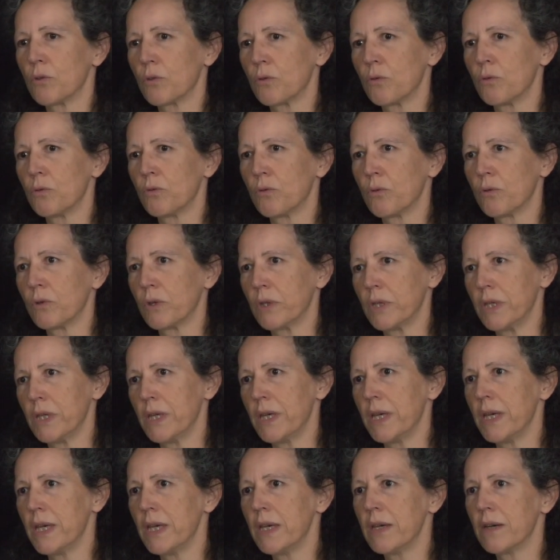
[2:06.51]
tout ce
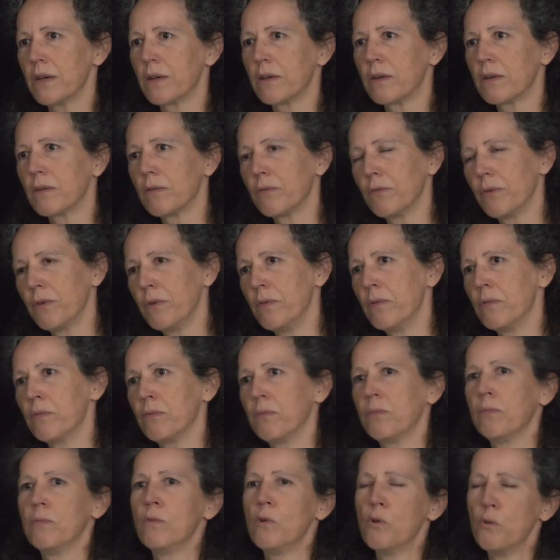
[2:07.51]
qui est
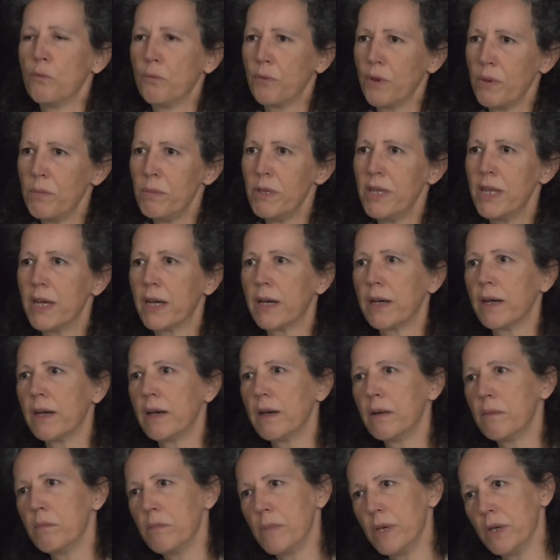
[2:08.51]
le
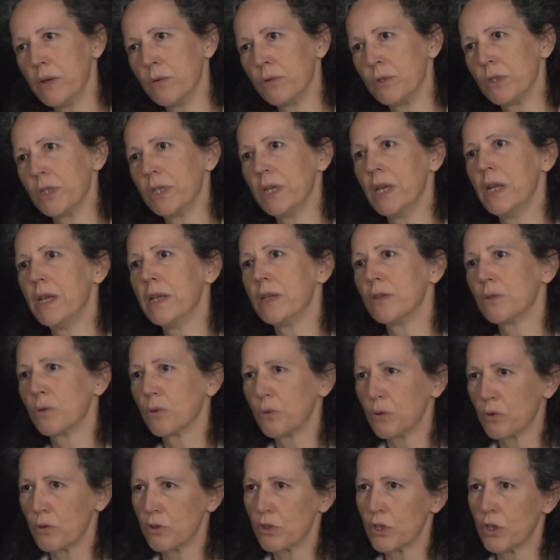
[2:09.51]
féminin, mais aussi les
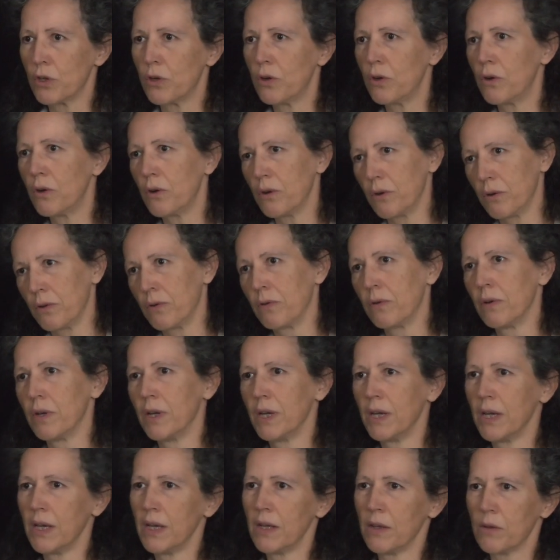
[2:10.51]
autres genres,
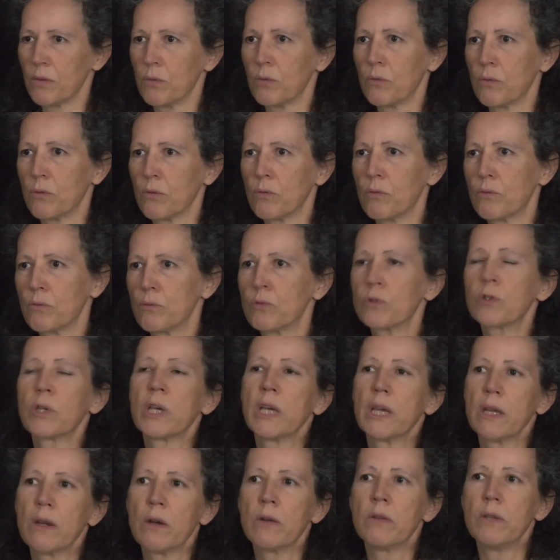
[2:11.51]
tout, ce
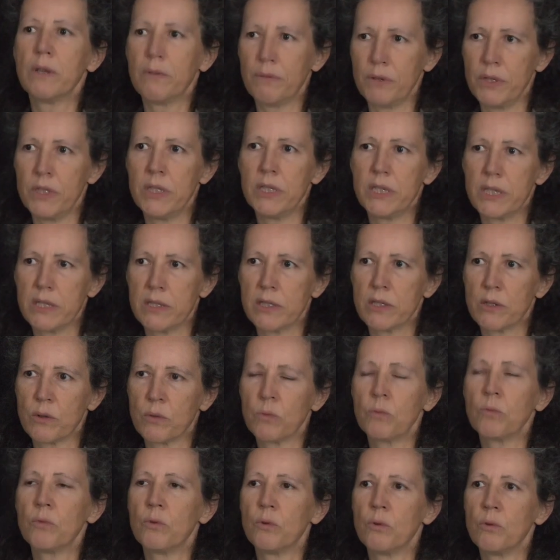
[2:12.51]
qui est
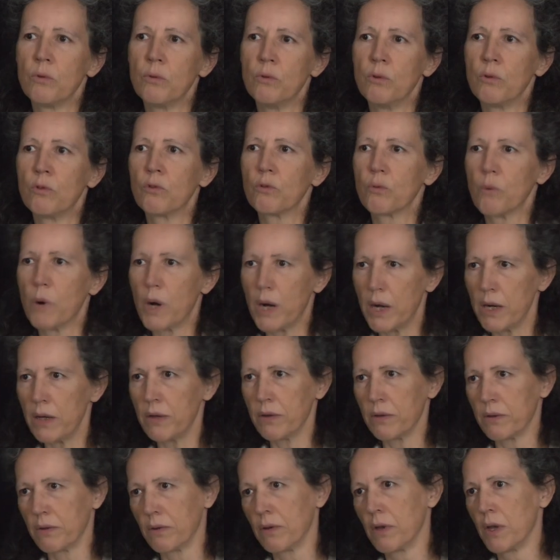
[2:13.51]
définition de,
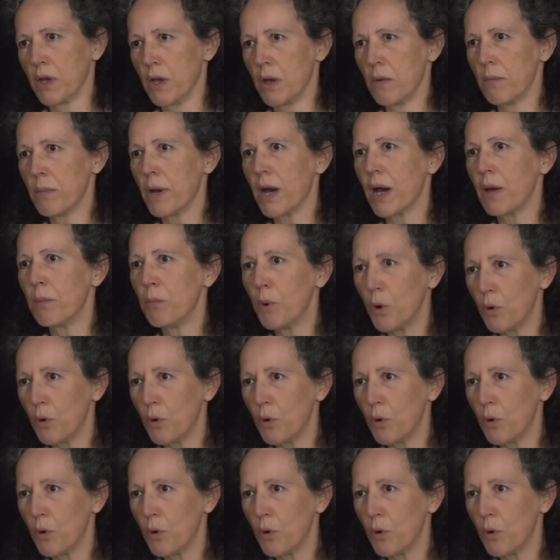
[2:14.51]
soi par rapport